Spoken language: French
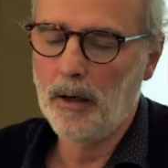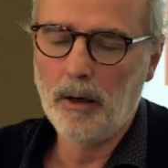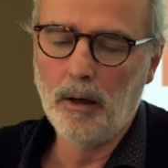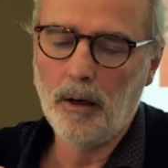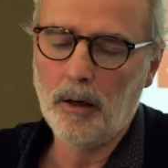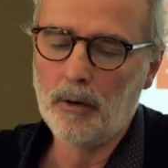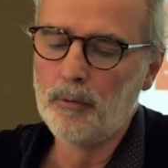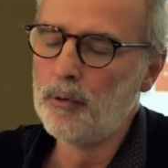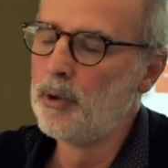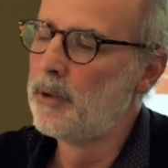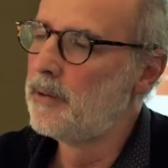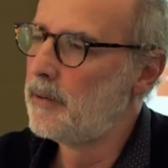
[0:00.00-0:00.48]

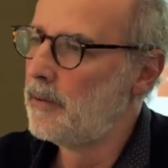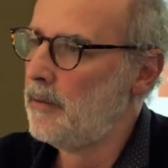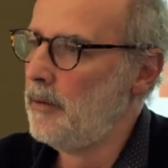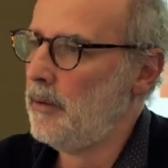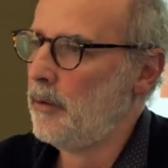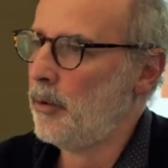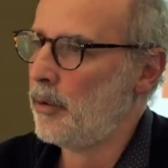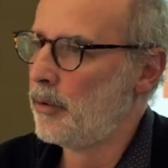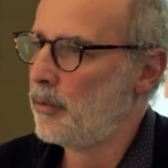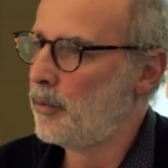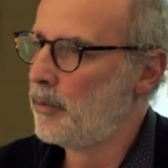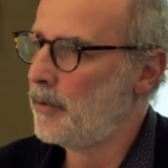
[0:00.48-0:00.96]
euh, votre
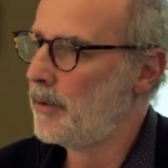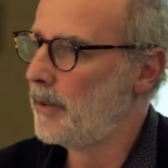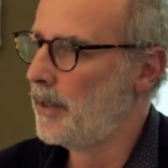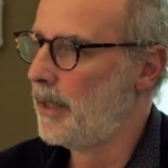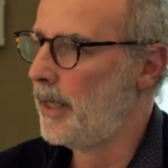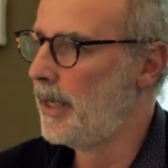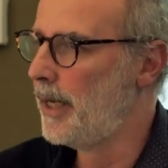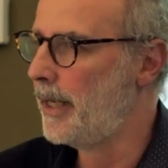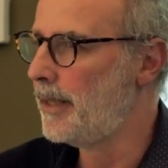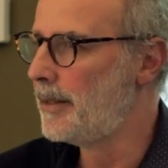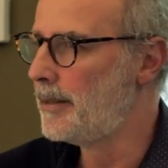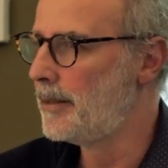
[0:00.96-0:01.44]
vous
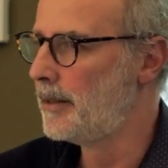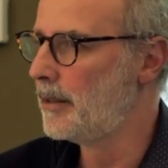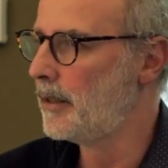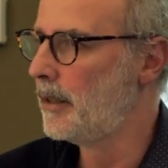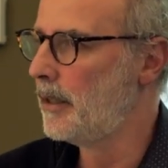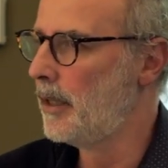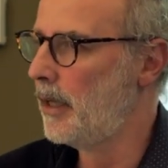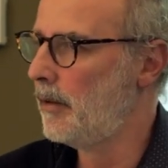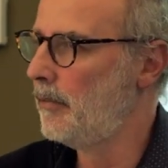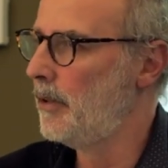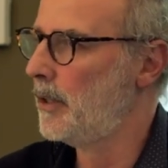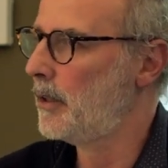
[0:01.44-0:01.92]
allez la
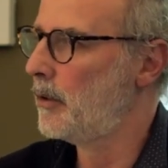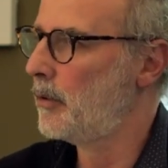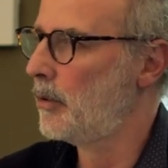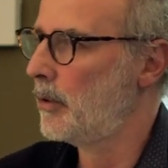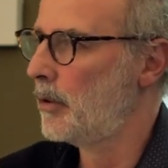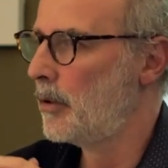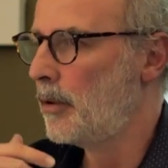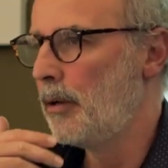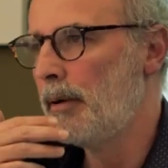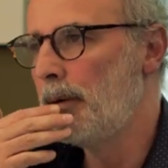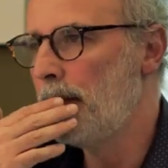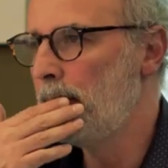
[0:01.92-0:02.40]
tirer avec
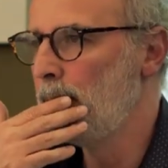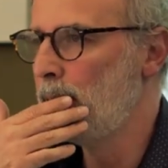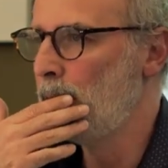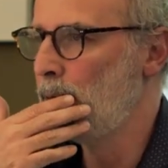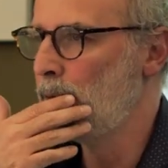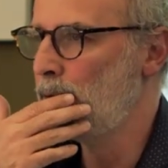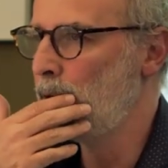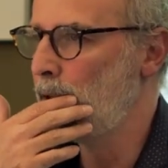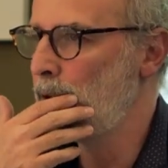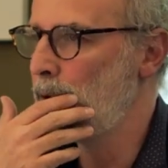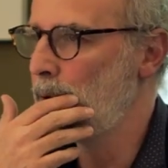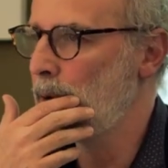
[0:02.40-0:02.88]
euh, quand même
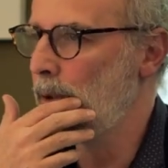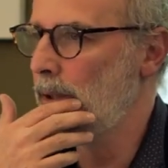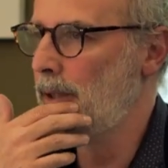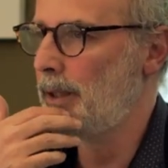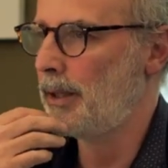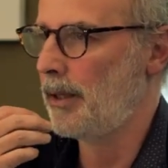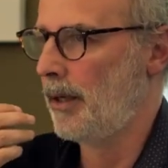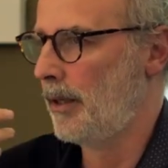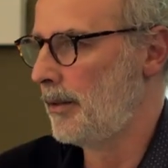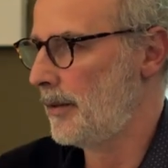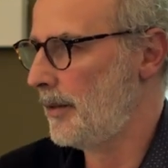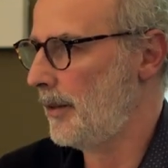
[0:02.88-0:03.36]
une voiture
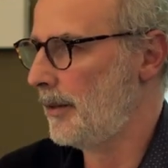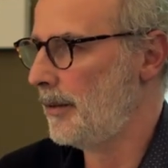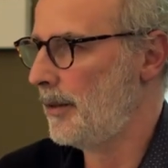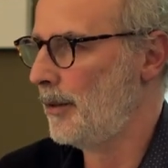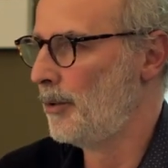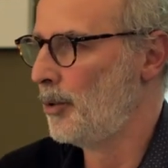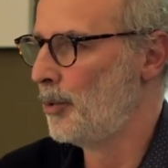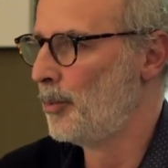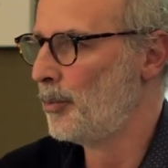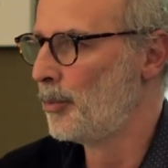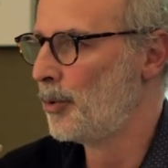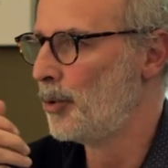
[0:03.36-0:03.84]
qui a un certain
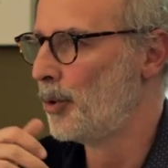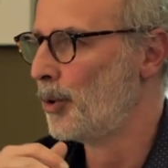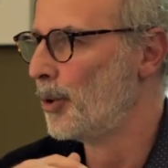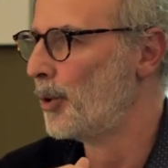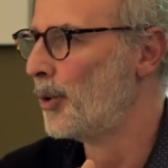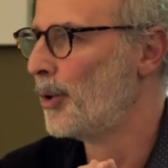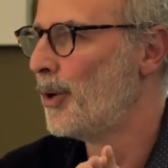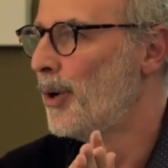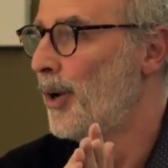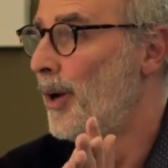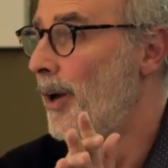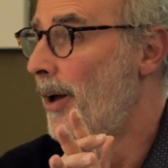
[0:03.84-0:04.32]
nombre
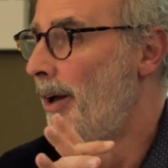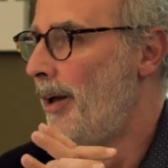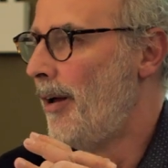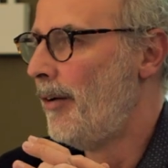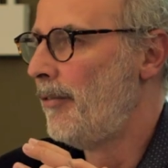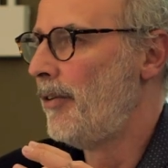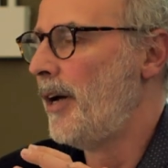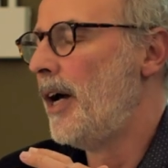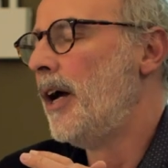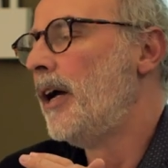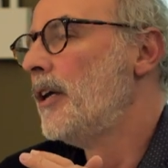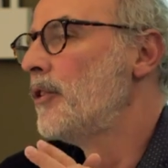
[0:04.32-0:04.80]
de.
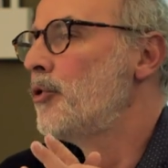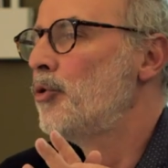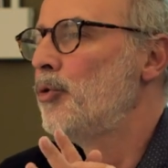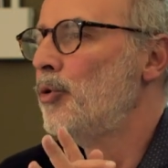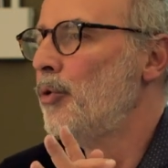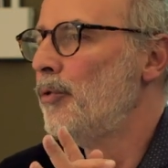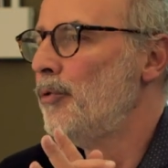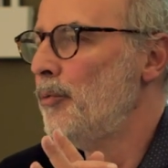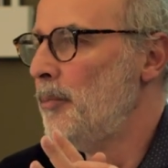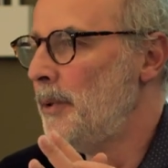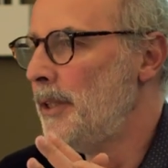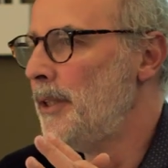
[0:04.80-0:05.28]
Enfin, un
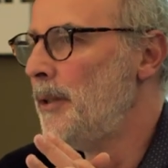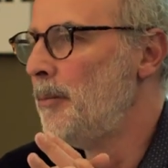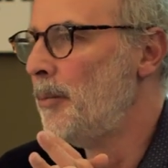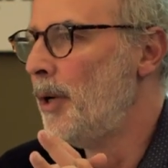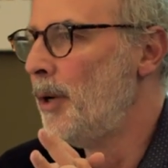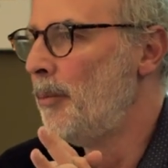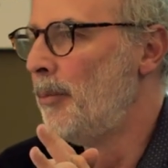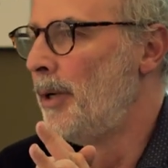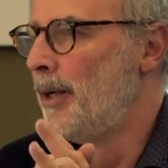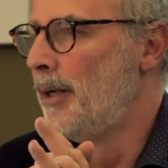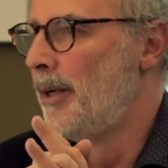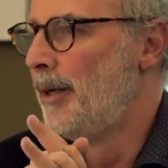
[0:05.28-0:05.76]
SUV
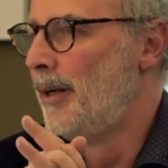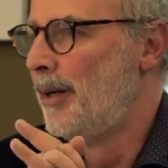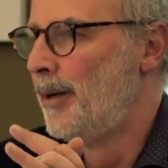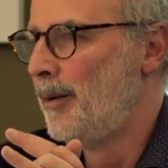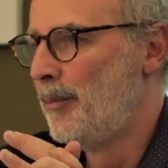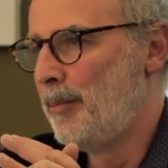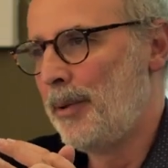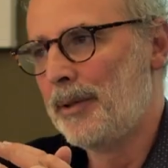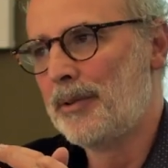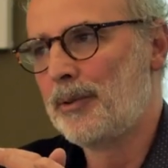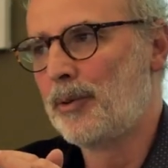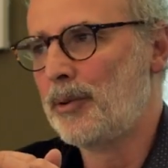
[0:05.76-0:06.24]
minimum,
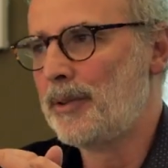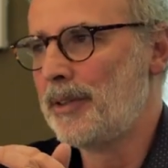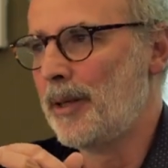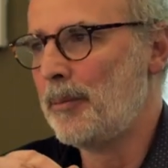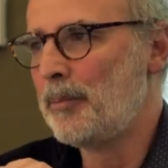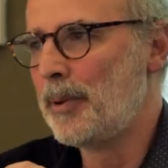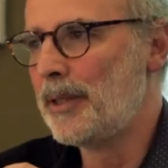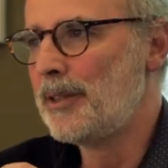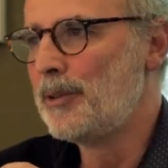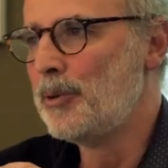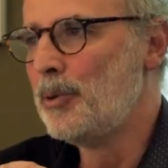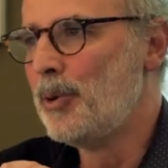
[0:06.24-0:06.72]
parce que ça
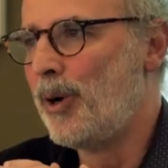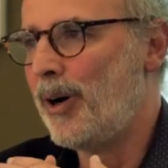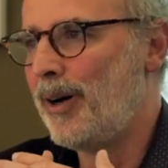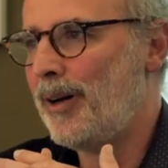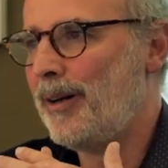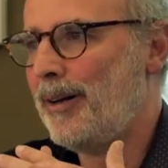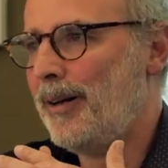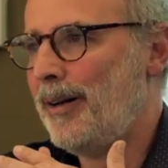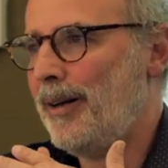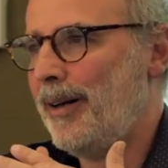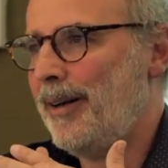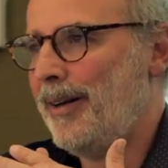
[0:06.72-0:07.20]
pèse
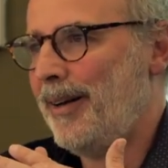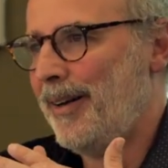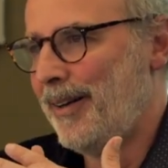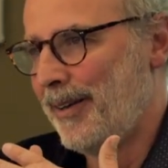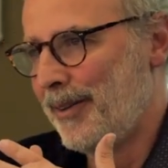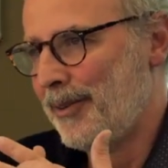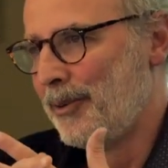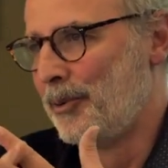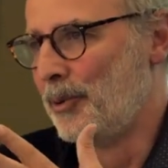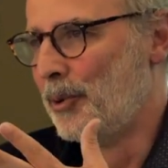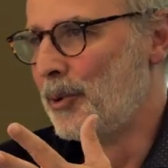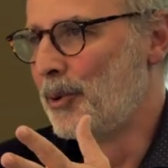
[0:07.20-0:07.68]
lourd.
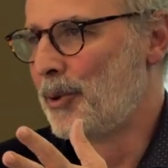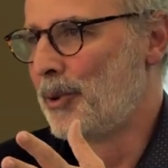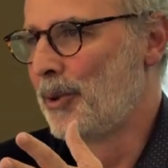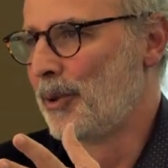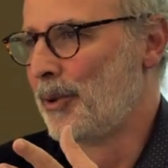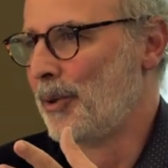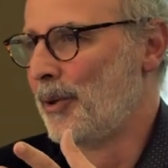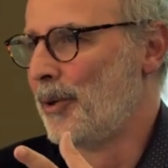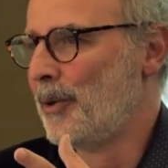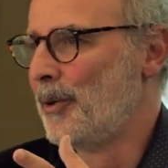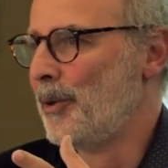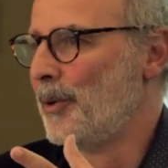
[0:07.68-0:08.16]
Donc,
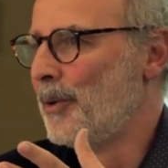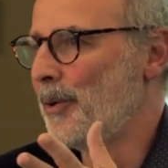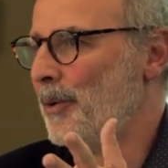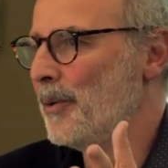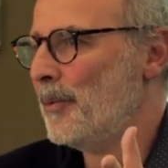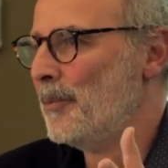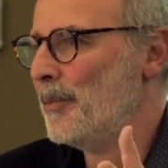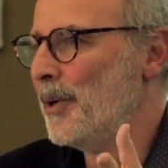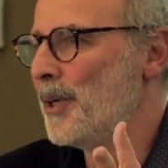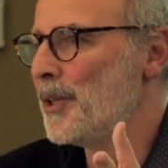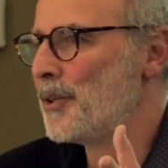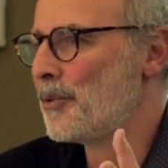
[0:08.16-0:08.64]
euh,
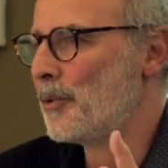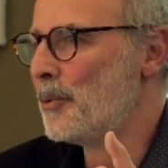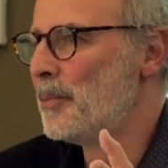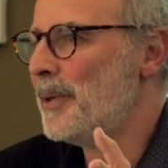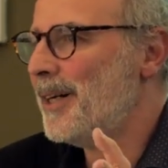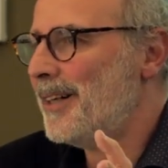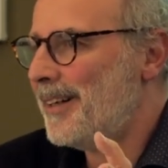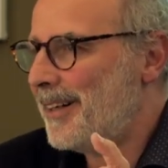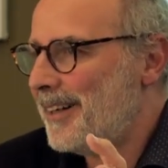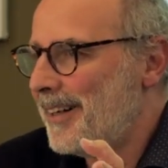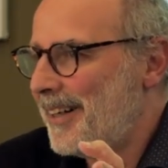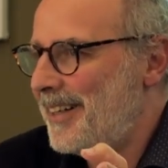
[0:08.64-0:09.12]
moi, je veux
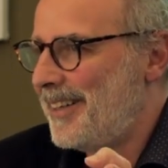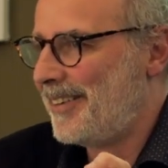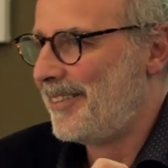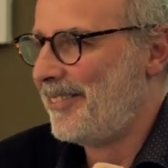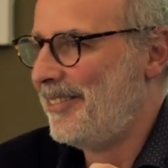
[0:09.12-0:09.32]
bien, hein.